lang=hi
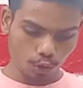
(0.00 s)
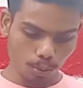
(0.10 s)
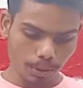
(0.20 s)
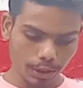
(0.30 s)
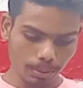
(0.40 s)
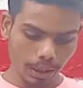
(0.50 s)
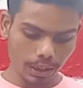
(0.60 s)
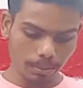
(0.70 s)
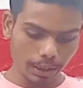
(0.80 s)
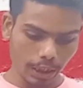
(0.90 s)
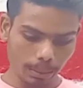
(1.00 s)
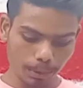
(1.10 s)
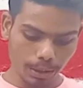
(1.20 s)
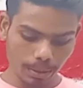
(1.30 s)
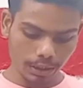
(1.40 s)
तो फ्रेंड्स फाइनली मैंने यहाँ
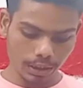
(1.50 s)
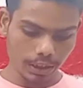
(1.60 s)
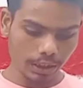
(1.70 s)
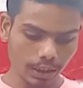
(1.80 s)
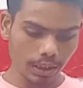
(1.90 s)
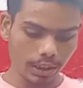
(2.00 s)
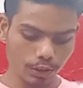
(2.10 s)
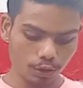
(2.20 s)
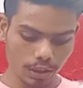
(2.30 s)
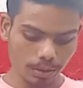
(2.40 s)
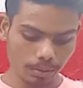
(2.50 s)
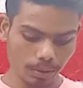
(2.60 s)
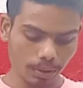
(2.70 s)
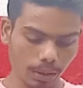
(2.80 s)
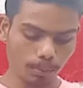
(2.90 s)
पे ये वाला सेलेक्ट कर लिया एंड इसको
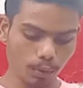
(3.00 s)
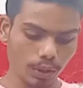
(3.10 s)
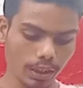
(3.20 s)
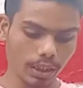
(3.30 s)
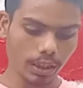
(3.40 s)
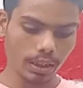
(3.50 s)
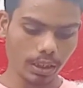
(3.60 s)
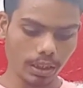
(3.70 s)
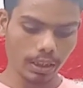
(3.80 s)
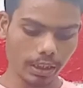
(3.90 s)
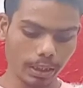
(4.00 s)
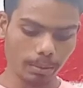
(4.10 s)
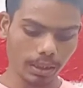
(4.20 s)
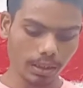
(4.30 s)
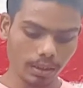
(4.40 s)
सेलेक्ट आपको डन कर देना डन करने के
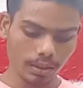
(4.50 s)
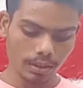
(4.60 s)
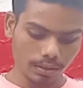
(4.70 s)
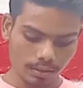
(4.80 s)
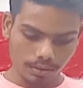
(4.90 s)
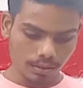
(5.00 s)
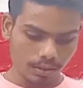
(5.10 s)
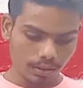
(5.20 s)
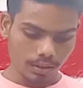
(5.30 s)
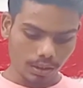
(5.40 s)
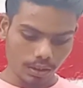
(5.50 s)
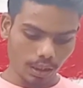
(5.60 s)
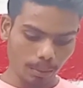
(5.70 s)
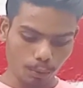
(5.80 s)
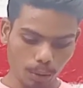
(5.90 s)
बाद
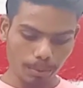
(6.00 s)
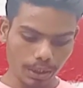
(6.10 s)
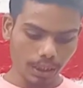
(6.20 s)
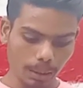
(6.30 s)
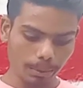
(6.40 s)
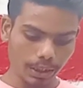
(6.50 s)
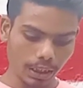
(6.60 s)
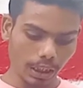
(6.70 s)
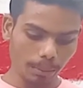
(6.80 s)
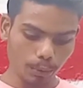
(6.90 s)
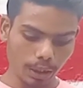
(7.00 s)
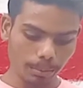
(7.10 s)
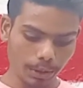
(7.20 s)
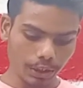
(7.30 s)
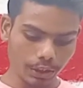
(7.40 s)
आपको अभी यहाँ पे क्या करना है आपको
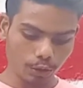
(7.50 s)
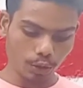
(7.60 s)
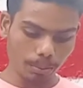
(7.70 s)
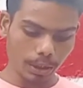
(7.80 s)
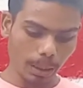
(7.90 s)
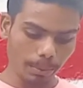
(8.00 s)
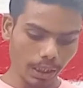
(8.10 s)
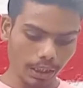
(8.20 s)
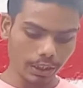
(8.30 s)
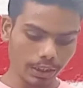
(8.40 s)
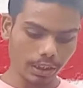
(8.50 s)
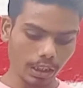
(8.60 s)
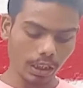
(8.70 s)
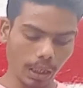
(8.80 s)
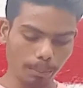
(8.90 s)
यहाँ पे देख सकते हो अभी यहाँ पे
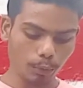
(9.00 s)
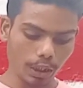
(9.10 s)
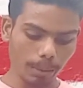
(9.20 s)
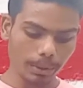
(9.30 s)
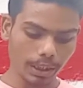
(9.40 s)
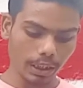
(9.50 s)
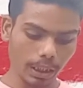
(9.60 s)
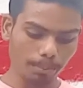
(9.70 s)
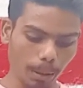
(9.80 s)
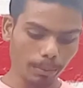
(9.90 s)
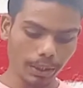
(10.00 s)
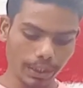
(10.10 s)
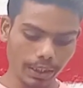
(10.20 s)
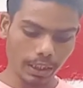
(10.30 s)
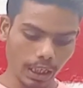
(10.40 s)
अनलिस्टेड अगर आपको यहाँ पे क्या करना है
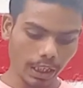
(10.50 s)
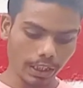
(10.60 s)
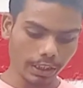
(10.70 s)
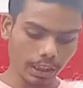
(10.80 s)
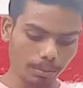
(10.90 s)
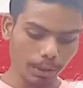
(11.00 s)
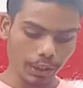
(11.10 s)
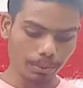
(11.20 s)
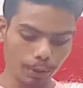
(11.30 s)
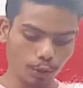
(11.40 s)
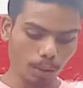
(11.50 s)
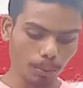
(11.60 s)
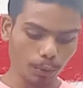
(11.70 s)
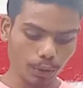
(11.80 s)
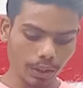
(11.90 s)
पब्लिक नहीं करना अनलिस्टेड पे ही वीडियो को
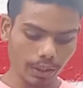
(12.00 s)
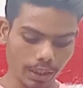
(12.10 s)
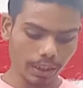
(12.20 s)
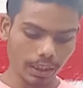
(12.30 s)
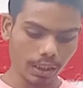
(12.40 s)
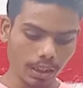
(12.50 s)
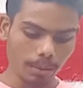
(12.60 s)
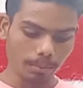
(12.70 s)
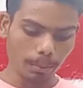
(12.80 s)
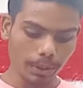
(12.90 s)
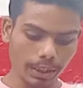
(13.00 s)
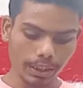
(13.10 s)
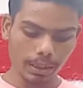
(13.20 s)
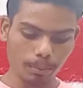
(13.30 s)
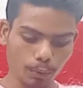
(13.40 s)
अपलोड करना है ठीक है पब्लिक
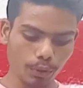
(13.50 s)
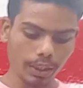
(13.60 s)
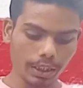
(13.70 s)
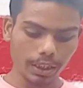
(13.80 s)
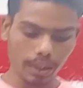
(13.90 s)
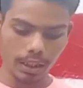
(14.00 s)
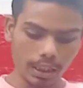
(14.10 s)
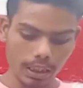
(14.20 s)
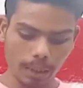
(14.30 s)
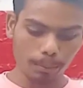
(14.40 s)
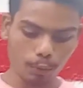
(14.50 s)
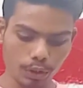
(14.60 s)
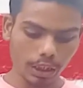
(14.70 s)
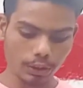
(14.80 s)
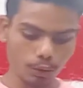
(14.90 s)
करके अपलोड नहीं करना है एंड आप
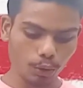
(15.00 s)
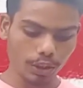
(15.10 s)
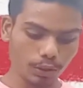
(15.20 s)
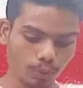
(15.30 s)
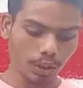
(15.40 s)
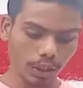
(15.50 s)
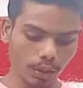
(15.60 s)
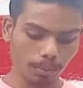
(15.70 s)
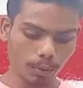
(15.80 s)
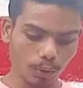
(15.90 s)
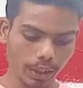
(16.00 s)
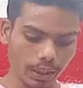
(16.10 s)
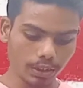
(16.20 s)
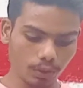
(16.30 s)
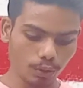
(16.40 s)
लोग यहाँ से ऑडियंस चुनना है तो आप लोग
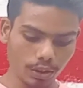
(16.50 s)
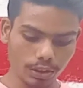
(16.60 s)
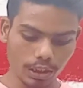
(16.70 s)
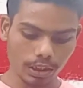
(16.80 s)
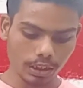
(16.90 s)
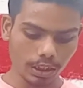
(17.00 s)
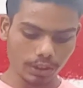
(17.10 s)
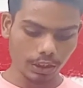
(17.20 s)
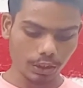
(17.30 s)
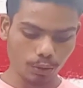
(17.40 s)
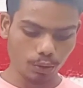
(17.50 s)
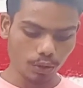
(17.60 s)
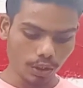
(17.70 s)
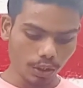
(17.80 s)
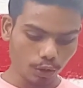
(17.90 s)
ऑडियंस ऑडियंस सेलेक्ट कर सकते हो
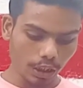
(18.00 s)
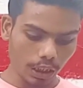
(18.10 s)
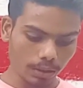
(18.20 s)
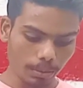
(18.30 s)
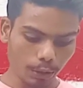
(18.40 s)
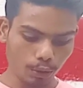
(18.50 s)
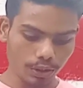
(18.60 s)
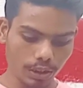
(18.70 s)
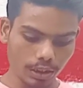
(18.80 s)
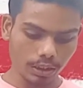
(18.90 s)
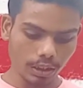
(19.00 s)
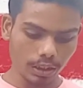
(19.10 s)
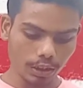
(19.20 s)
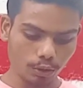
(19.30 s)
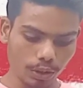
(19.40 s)
तो यहाँ से मैं ऑडियंस सेलेक्ट
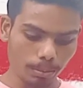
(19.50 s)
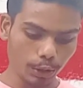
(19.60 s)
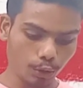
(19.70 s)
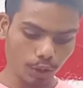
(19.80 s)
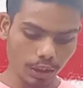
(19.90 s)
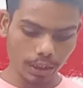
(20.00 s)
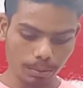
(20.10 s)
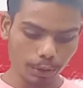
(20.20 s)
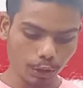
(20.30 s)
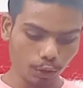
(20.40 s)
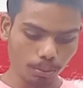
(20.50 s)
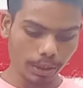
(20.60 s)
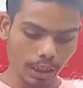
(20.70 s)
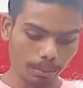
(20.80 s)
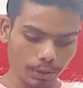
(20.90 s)
कर लेता हूँ ये बच्चों के लिए ये वीडियो है तो
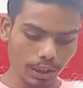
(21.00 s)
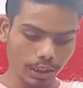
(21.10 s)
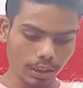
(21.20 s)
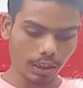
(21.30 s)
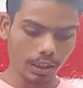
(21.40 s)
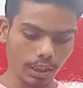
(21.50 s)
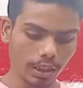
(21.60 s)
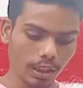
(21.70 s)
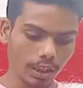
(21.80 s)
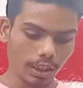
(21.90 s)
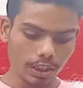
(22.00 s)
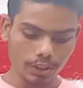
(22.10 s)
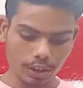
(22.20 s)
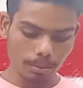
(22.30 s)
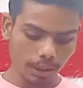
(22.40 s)
मैंने यहाँ पे सेलेक्ट कर लिया है
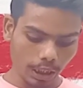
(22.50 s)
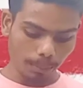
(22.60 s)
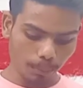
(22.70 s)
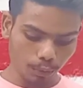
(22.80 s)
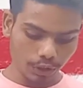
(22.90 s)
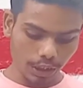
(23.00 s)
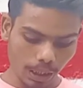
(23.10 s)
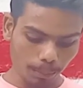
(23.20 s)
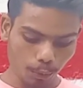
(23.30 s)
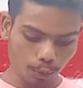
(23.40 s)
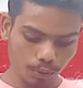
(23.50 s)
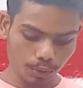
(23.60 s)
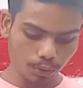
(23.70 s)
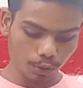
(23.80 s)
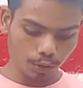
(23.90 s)
इसके बाद आपको सीधे अपलोड
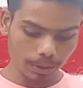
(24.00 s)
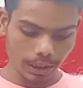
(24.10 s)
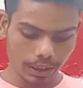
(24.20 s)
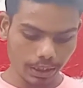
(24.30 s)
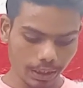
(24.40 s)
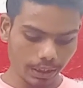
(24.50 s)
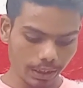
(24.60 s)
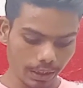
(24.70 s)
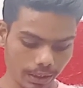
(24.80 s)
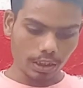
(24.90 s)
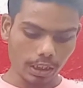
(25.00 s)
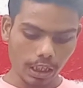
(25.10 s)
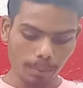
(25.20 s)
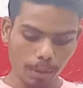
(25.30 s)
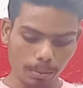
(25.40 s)
सोर्स पे क्लिक कर देना है एंड
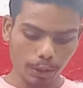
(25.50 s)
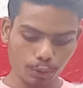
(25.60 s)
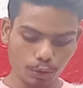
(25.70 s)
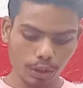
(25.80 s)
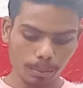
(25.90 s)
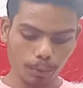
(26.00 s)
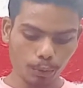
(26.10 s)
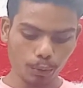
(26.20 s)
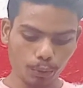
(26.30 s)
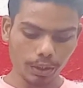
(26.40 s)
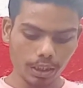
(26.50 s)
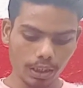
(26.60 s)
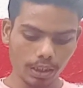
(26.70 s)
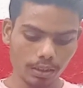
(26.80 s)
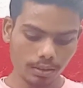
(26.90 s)
यहाँ पे हमारा सोर्स अपलोड होने
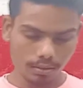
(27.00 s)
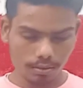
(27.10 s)
लगा है